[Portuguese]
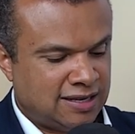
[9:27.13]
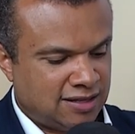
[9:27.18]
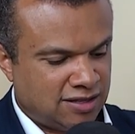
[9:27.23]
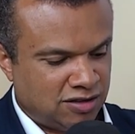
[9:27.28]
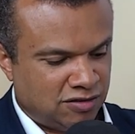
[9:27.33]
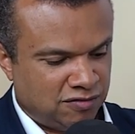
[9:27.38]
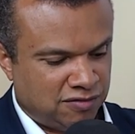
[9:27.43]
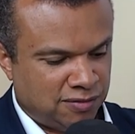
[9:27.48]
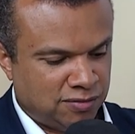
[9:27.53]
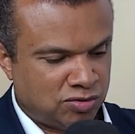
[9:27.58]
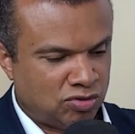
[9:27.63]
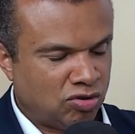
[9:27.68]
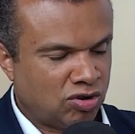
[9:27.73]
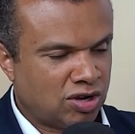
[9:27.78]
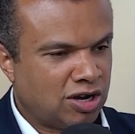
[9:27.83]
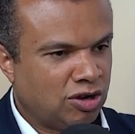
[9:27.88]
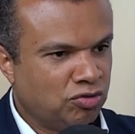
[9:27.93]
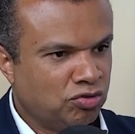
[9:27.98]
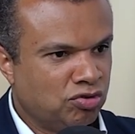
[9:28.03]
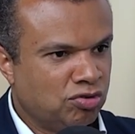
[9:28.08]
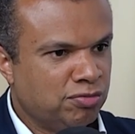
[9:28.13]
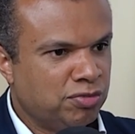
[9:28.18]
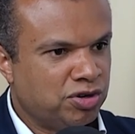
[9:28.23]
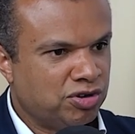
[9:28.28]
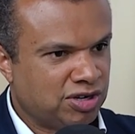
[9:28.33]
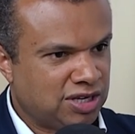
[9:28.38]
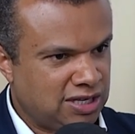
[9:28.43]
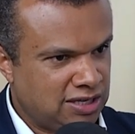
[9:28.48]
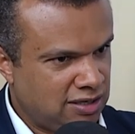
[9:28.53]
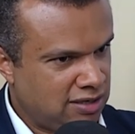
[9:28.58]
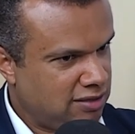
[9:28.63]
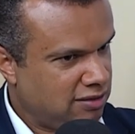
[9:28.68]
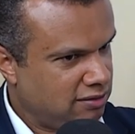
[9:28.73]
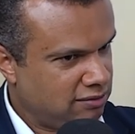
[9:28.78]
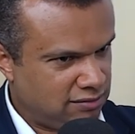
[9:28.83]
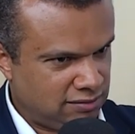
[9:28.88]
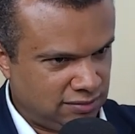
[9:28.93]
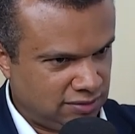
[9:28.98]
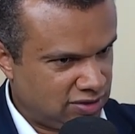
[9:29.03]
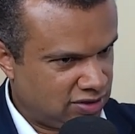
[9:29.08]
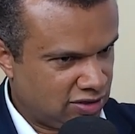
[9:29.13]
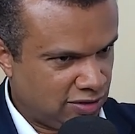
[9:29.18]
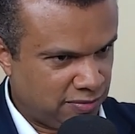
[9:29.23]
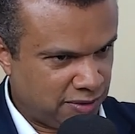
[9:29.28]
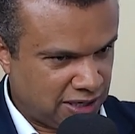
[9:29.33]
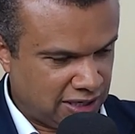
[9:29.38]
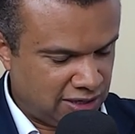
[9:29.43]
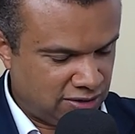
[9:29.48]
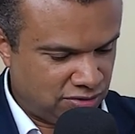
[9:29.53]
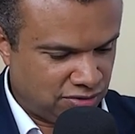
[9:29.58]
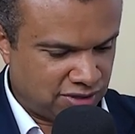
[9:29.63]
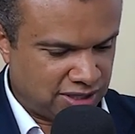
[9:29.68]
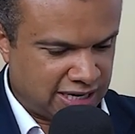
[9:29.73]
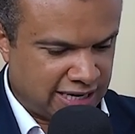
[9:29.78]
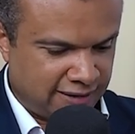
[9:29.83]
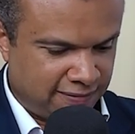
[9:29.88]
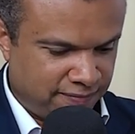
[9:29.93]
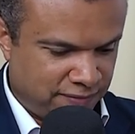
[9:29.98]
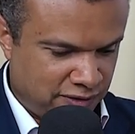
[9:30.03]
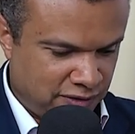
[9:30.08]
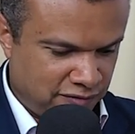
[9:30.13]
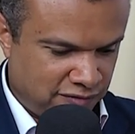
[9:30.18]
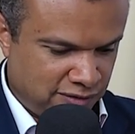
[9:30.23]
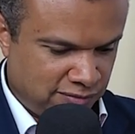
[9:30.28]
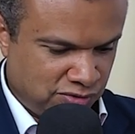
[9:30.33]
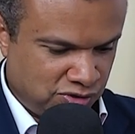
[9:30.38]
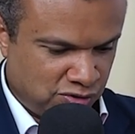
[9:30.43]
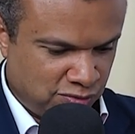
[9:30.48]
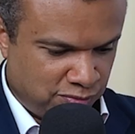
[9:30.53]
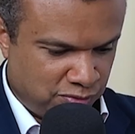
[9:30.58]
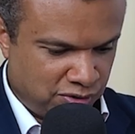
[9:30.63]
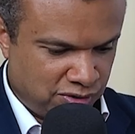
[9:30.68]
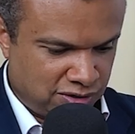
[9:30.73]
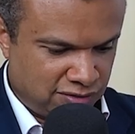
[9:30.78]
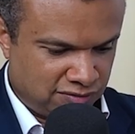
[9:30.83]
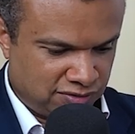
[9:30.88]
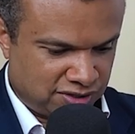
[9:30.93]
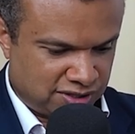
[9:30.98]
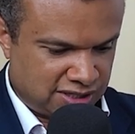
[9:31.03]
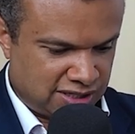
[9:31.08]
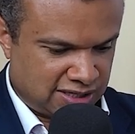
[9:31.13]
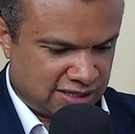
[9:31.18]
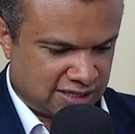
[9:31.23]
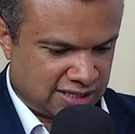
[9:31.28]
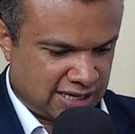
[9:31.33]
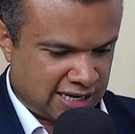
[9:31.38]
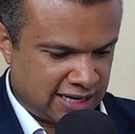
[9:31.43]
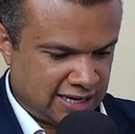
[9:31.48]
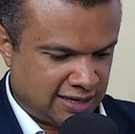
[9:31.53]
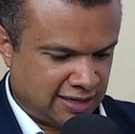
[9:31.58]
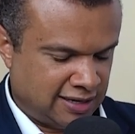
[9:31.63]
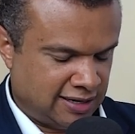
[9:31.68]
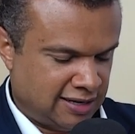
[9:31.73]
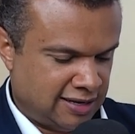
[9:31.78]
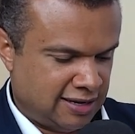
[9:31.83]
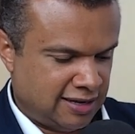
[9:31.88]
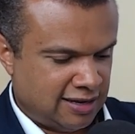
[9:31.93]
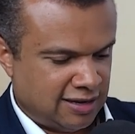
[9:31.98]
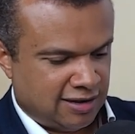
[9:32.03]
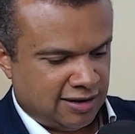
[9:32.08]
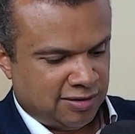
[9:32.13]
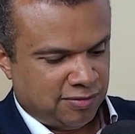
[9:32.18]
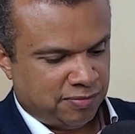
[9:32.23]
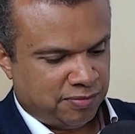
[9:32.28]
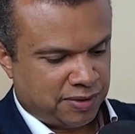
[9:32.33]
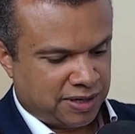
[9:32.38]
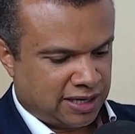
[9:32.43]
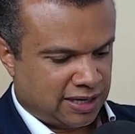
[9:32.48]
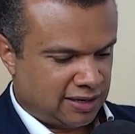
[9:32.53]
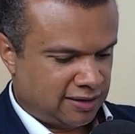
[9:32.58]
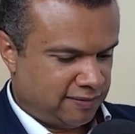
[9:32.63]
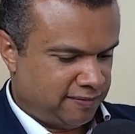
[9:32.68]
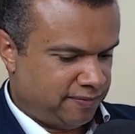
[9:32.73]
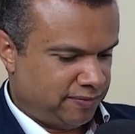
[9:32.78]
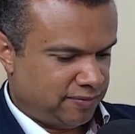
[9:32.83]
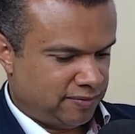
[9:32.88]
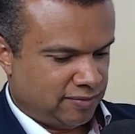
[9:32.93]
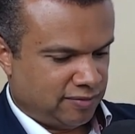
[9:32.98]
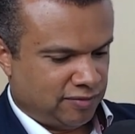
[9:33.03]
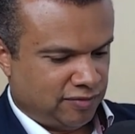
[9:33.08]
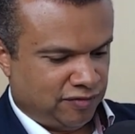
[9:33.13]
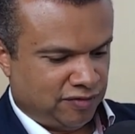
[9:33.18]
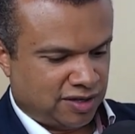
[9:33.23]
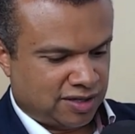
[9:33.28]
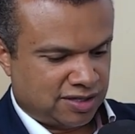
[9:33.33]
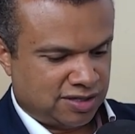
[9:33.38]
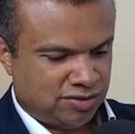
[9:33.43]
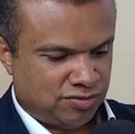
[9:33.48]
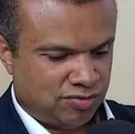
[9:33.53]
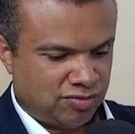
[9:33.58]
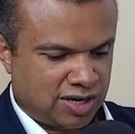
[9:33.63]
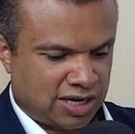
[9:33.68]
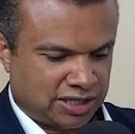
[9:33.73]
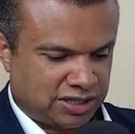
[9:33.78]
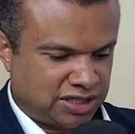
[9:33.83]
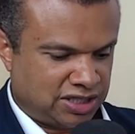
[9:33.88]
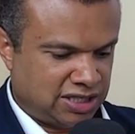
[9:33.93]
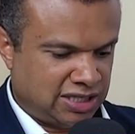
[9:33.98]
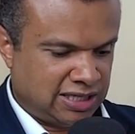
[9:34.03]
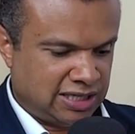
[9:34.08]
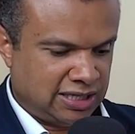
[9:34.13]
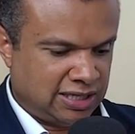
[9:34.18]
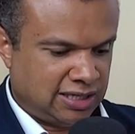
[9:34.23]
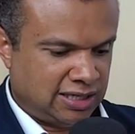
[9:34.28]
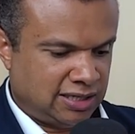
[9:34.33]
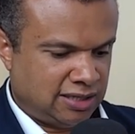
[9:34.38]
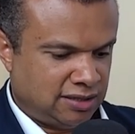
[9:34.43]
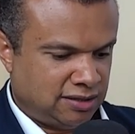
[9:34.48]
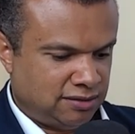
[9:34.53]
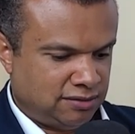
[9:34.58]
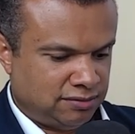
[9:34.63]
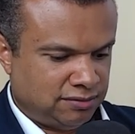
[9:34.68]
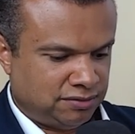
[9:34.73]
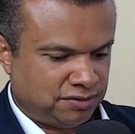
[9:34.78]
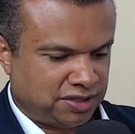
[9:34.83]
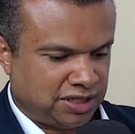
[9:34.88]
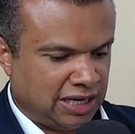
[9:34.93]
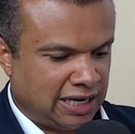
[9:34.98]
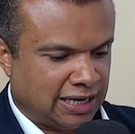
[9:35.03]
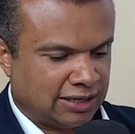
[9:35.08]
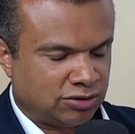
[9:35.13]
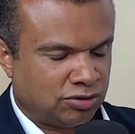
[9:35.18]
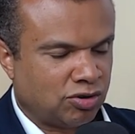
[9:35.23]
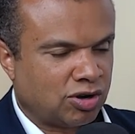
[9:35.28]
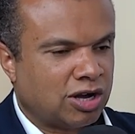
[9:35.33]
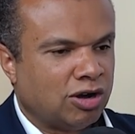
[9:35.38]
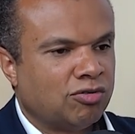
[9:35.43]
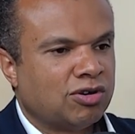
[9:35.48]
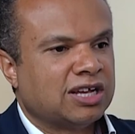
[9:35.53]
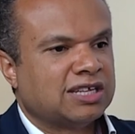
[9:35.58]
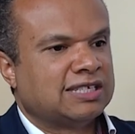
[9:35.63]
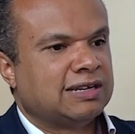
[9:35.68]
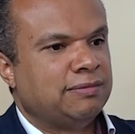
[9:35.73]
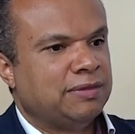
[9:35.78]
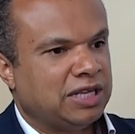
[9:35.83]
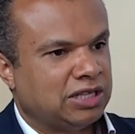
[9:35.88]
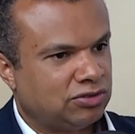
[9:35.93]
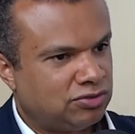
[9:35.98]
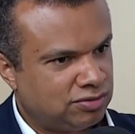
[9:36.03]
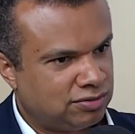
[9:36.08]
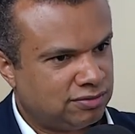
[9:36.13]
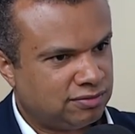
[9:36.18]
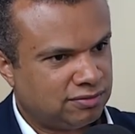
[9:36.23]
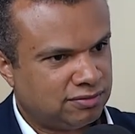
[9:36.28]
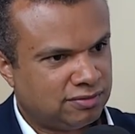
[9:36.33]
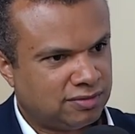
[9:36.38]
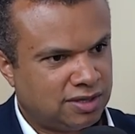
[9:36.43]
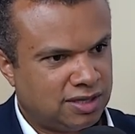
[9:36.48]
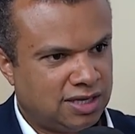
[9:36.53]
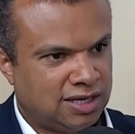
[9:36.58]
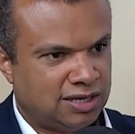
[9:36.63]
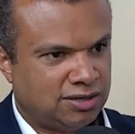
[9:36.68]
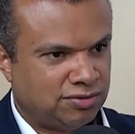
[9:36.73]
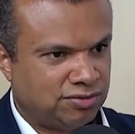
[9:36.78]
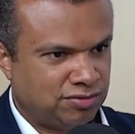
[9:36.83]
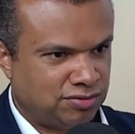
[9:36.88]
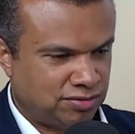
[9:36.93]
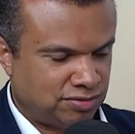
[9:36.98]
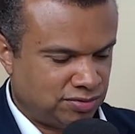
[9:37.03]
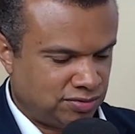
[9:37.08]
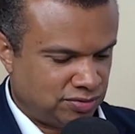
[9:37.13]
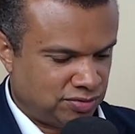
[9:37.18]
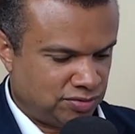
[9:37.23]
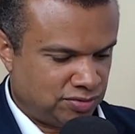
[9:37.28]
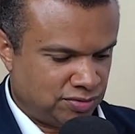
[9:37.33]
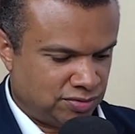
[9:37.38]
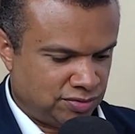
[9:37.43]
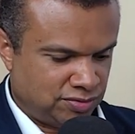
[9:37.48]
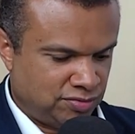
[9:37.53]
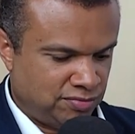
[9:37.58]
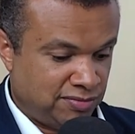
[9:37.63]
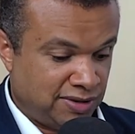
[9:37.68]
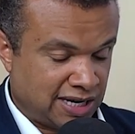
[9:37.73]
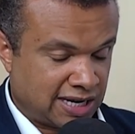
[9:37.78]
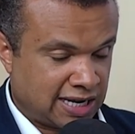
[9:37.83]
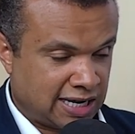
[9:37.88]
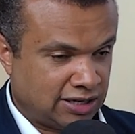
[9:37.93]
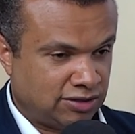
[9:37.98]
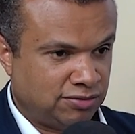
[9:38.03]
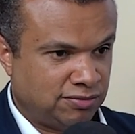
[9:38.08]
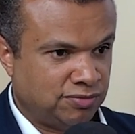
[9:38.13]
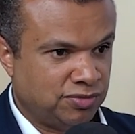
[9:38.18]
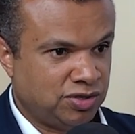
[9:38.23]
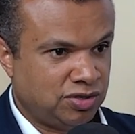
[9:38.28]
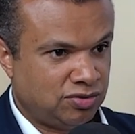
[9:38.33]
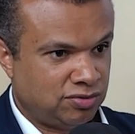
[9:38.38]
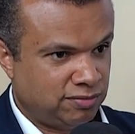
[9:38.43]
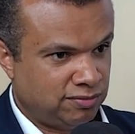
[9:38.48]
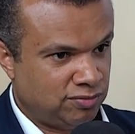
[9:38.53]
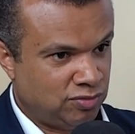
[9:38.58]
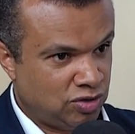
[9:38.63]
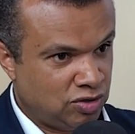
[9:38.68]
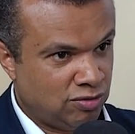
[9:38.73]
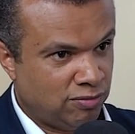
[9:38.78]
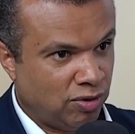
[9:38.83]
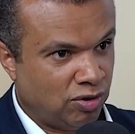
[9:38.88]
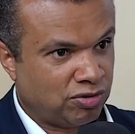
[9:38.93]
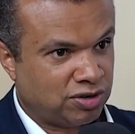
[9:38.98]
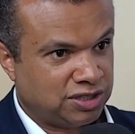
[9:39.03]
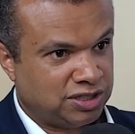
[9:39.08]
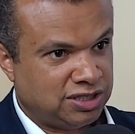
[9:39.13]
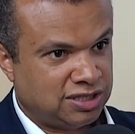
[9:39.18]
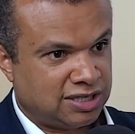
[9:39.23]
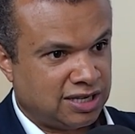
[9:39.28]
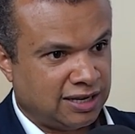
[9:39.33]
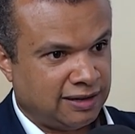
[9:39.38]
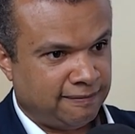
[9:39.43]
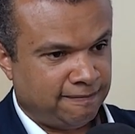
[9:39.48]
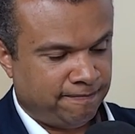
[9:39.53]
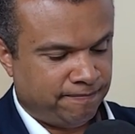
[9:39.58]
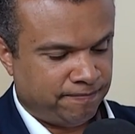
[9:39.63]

Então vamos colocar um número aqui só para arredondar. Vamos supor que você saia para fazer um cachê, sei lá, tocar um casamento, que é o, um mercado muito muito bom que a gente tem.